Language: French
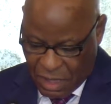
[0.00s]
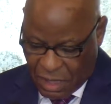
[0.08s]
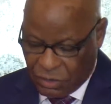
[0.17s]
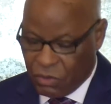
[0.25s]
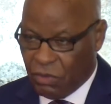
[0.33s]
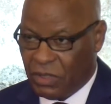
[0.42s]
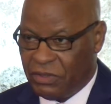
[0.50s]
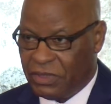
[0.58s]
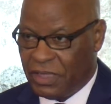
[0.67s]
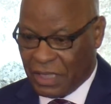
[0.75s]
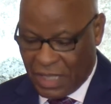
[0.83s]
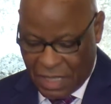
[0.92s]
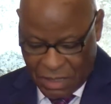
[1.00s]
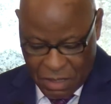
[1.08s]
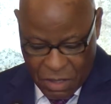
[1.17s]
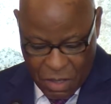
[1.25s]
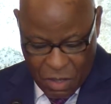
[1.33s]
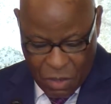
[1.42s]
En dehors de ces cas,
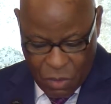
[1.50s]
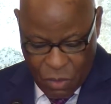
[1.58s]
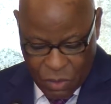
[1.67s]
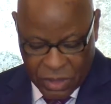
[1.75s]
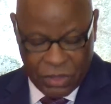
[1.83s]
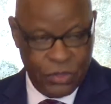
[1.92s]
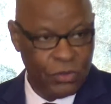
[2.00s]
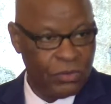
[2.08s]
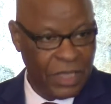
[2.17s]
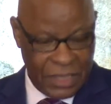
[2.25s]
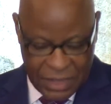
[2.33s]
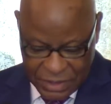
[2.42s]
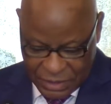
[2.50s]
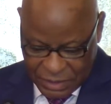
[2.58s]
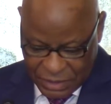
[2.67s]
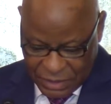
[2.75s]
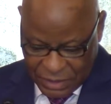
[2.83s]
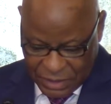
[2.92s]
aucun
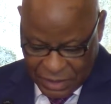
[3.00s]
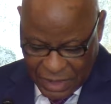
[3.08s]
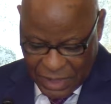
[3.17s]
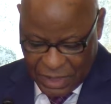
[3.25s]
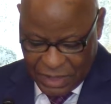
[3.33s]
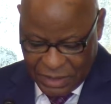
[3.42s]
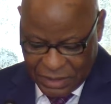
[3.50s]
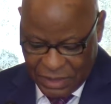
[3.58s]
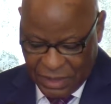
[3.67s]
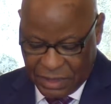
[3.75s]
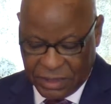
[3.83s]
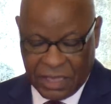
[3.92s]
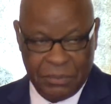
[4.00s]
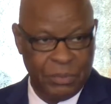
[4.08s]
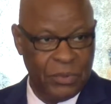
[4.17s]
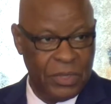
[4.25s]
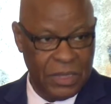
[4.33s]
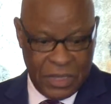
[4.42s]
journaliste n'a été
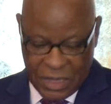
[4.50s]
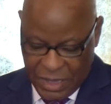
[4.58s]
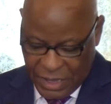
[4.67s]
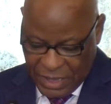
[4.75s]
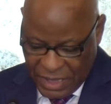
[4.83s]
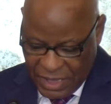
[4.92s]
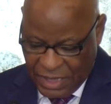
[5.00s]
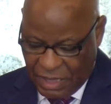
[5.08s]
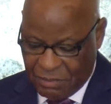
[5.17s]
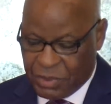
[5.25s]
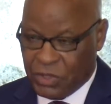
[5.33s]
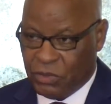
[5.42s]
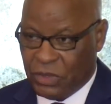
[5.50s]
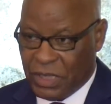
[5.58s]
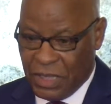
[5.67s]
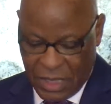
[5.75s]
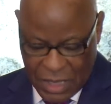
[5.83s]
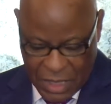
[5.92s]
interpellé ni emprisonné,